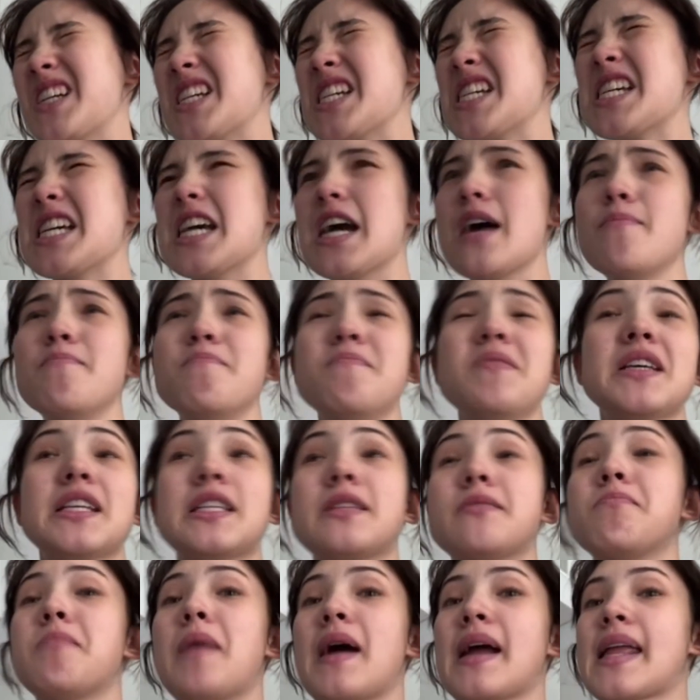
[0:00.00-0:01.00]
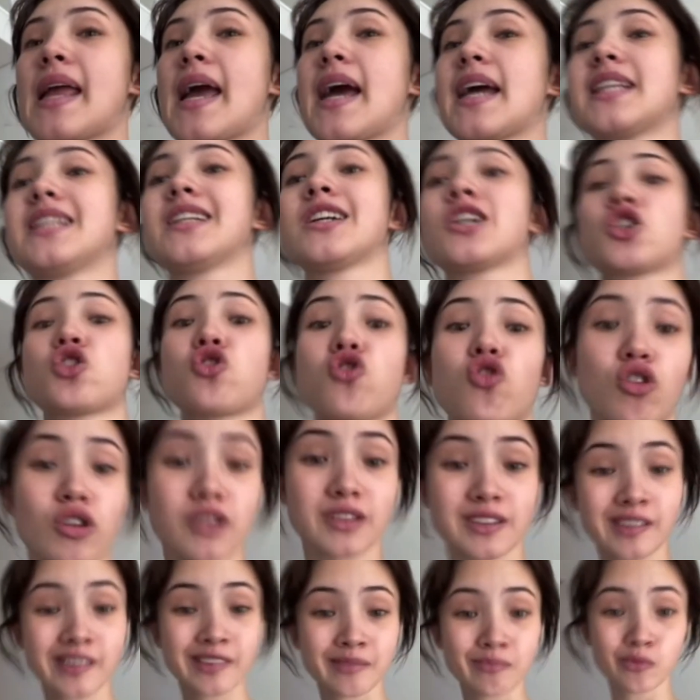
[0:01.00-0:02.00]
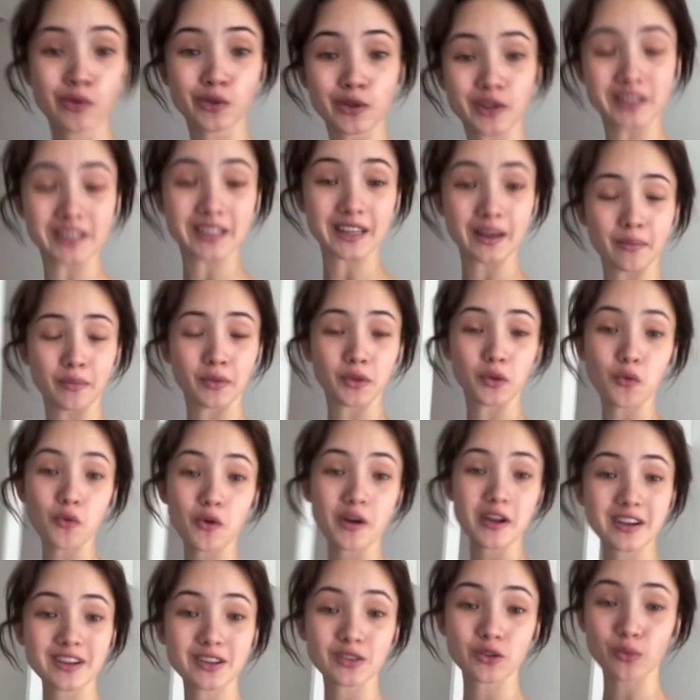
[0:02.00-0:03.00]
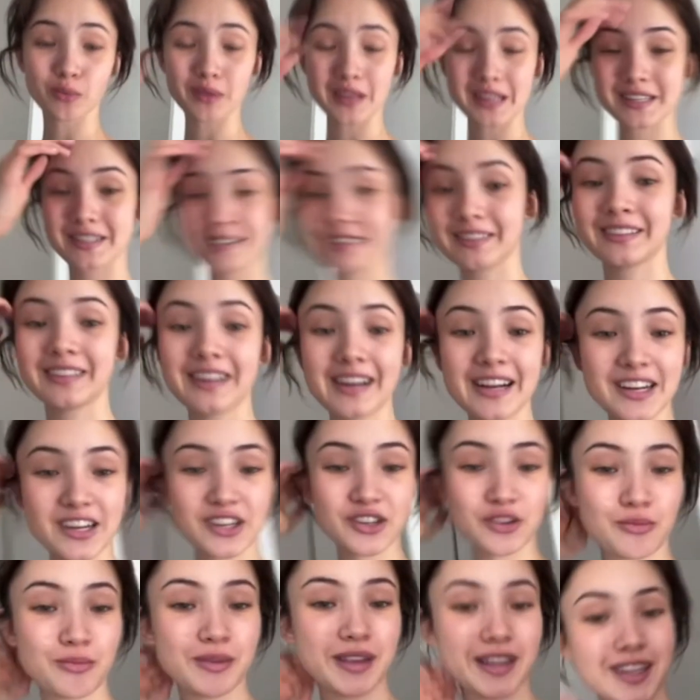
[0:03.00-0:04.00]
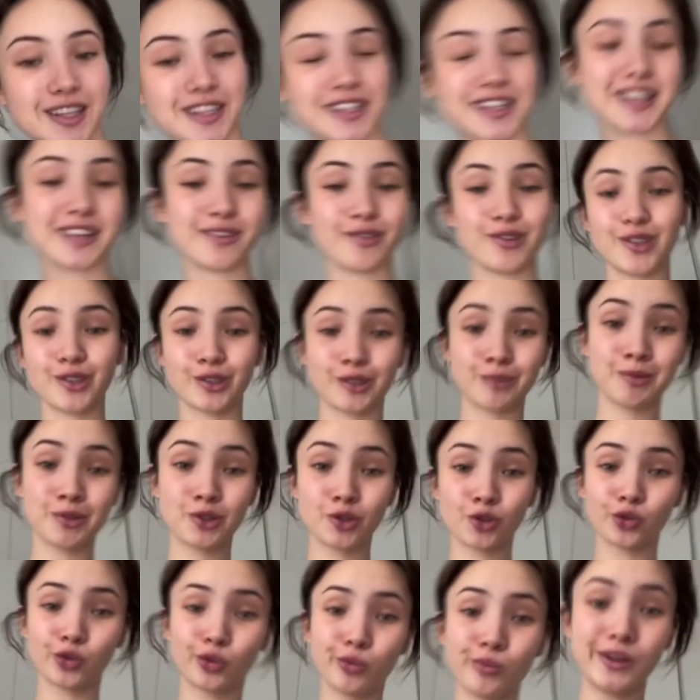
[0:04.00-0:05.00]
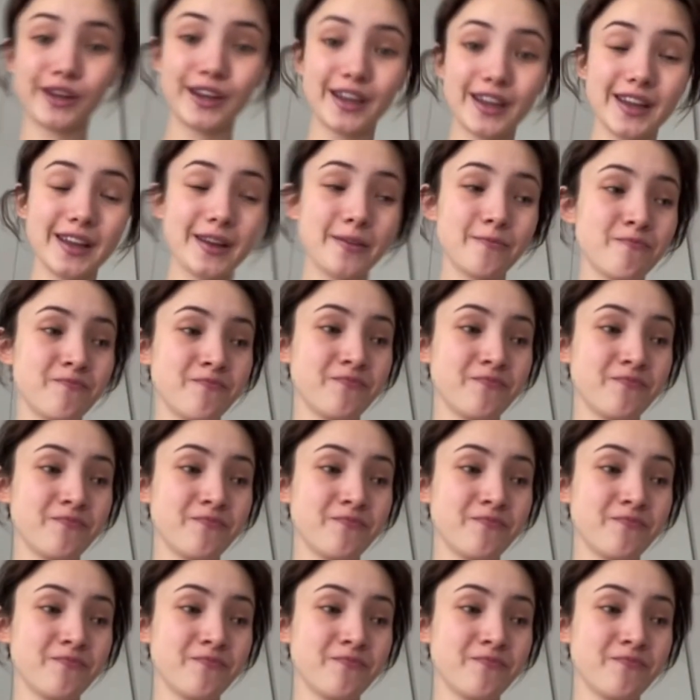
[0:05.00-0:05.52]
я без понятия, что у нас будет со мной, что мне делать дальше. У меня на стене висит 500 рублей.